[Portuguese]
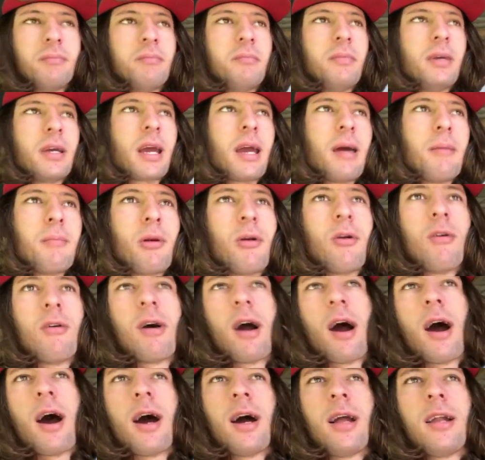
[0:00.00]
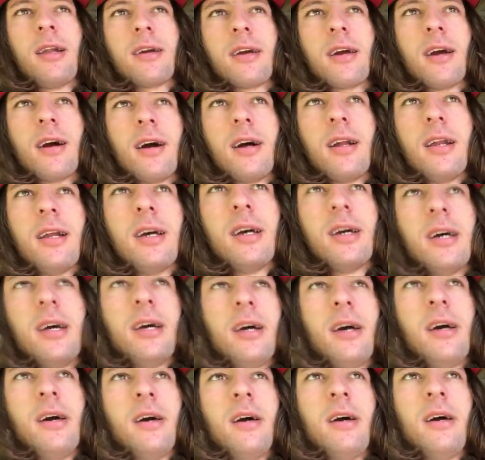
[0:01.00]
me quebrou um galho que, olha,
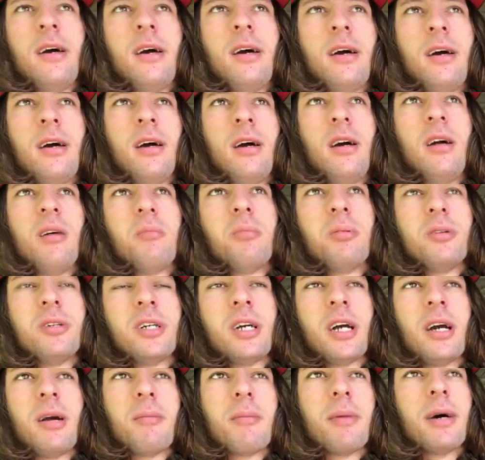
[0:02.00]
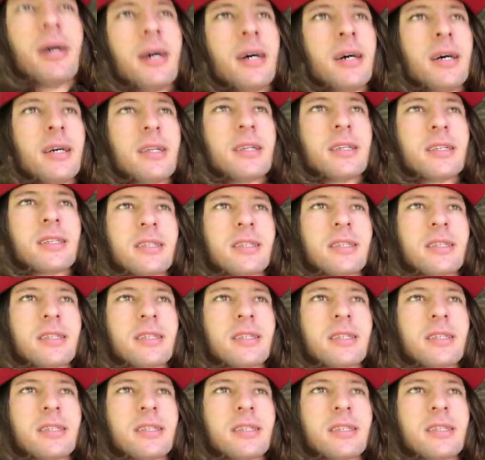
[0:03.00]
puxei umas